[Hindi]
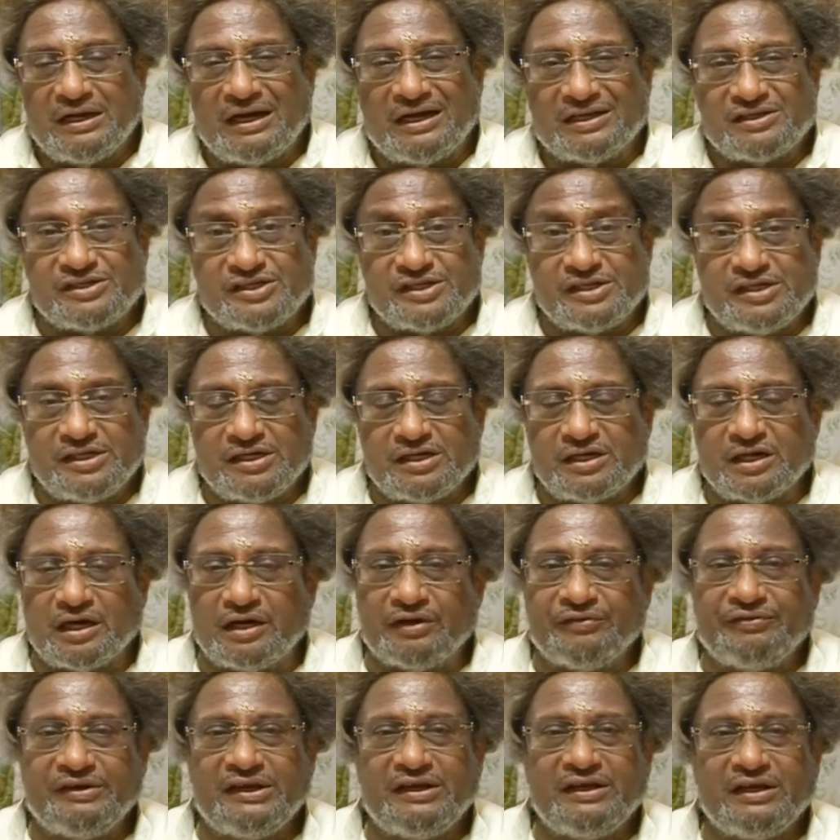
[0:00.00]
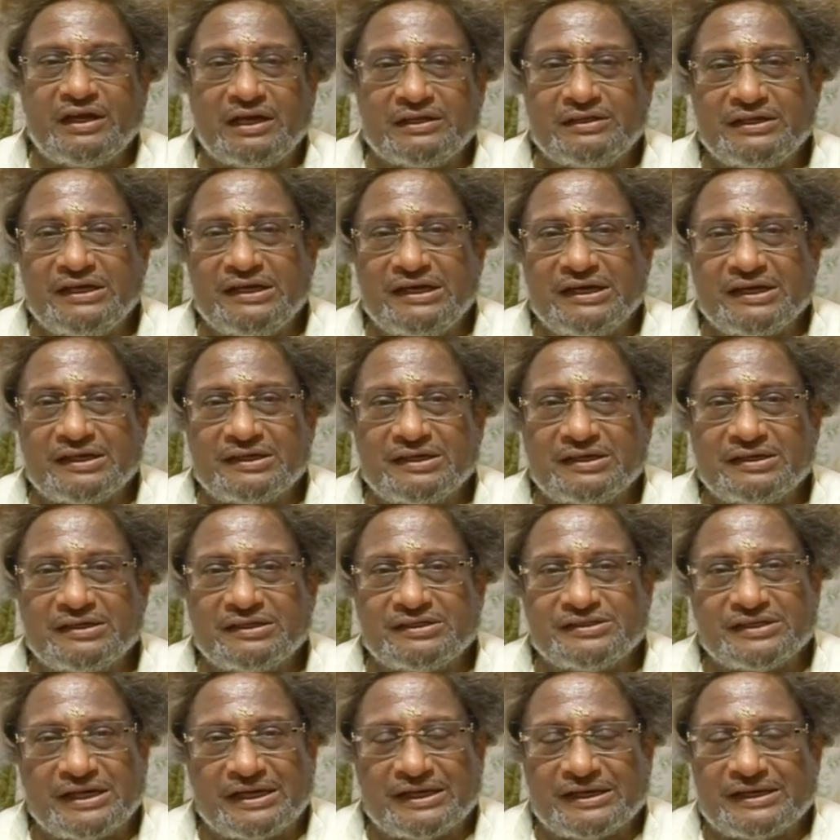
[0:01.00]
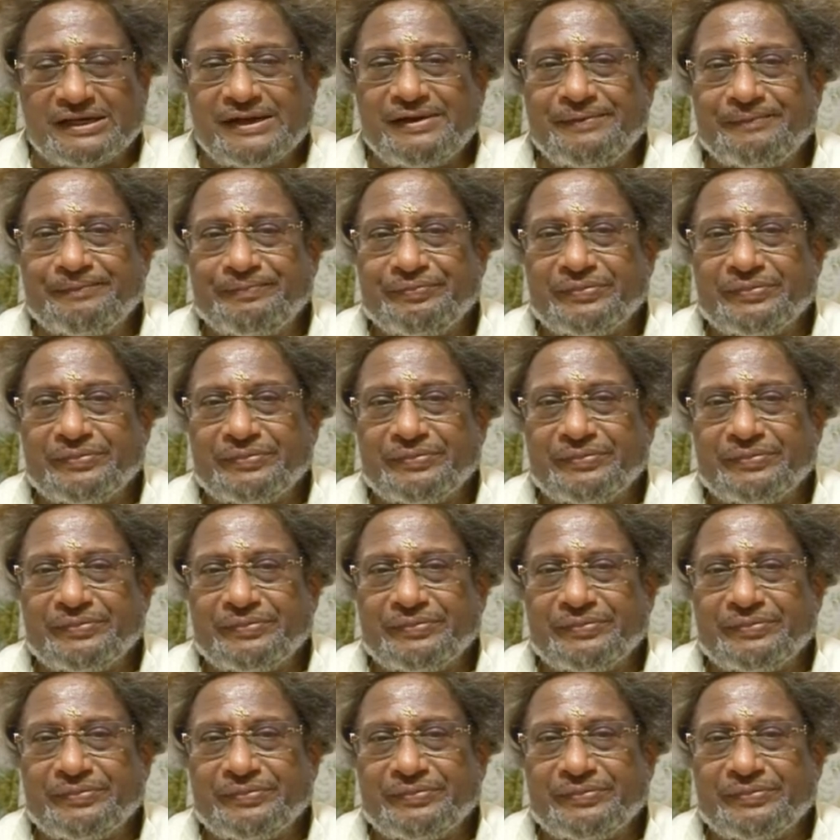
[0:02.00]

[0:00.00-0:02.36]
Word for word: अच्छी कड़वी यादें लेकर के चला गया